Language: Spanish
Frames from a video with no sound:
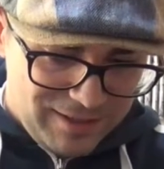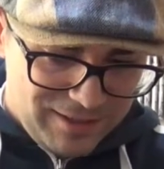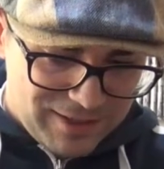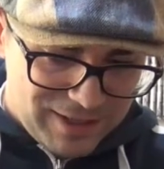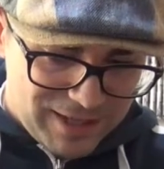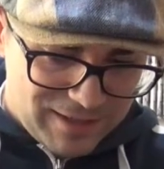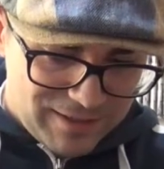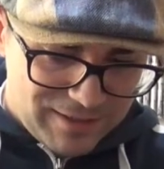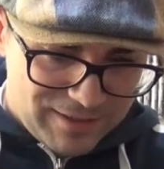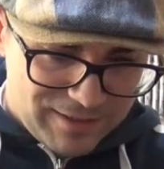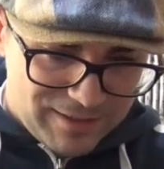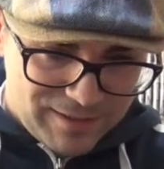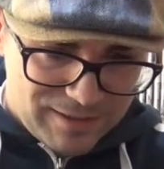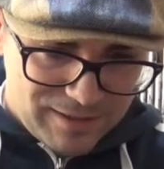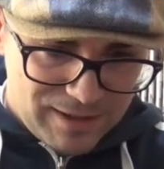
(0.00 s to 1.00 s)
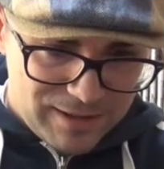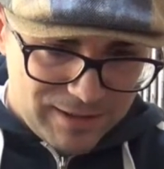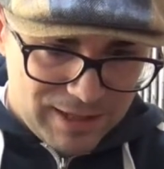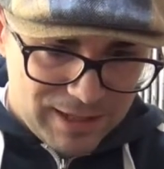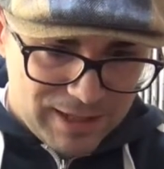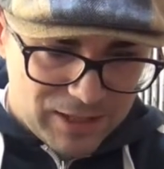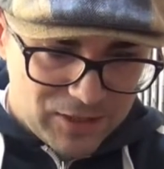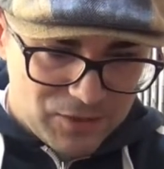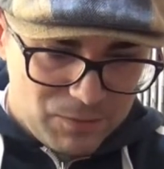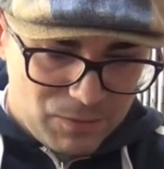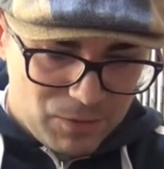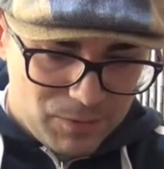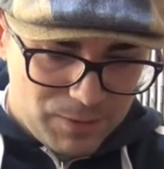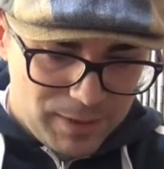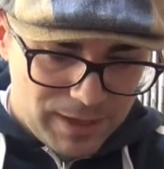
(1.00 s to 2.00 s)
O sea, en tal caso
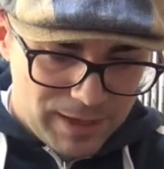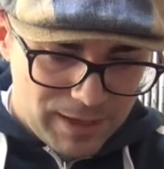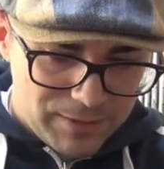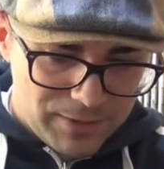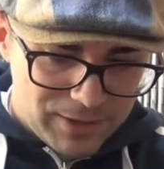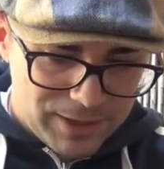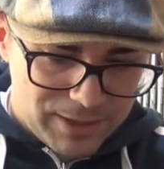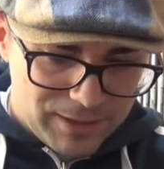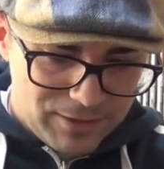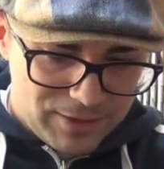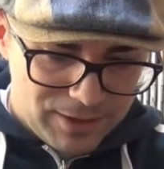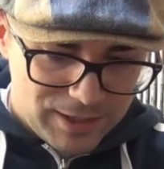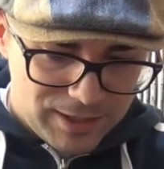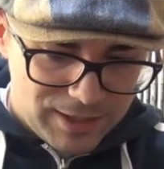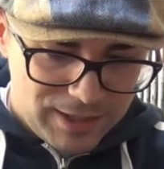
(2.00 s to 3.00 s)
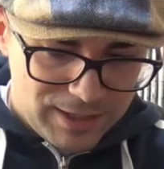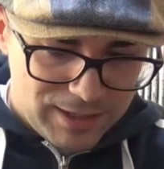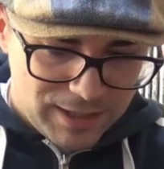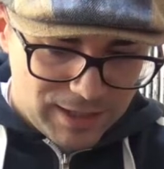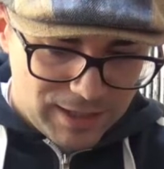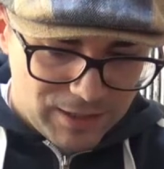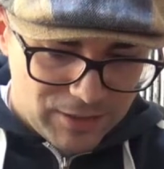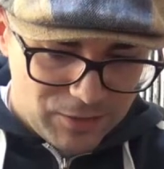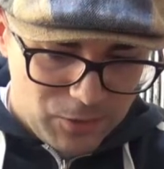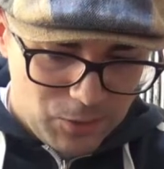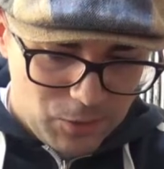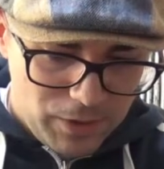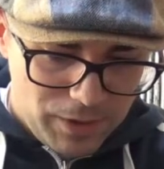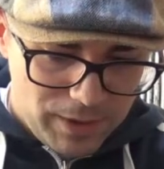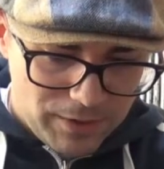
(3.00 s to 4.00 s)
envolverla, pero es que tengo que quitarla con un
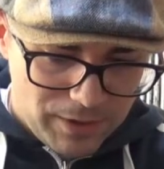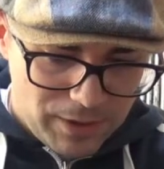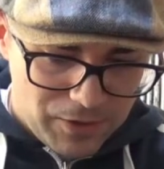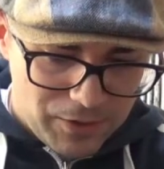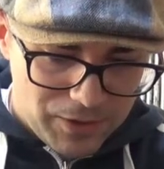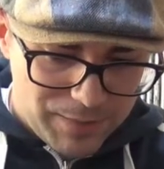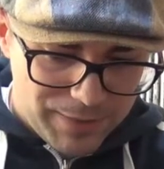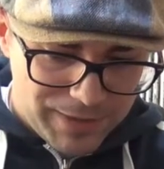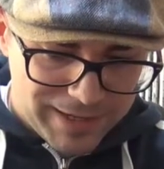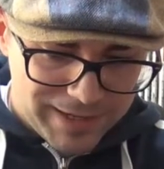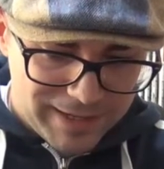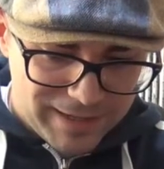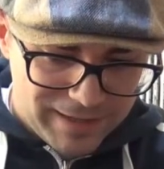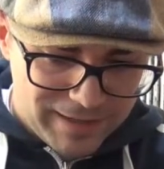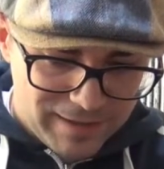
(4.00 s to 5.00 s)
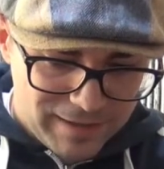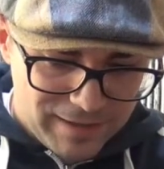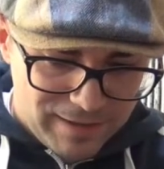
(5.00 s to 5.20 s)
cuidado ahora para que...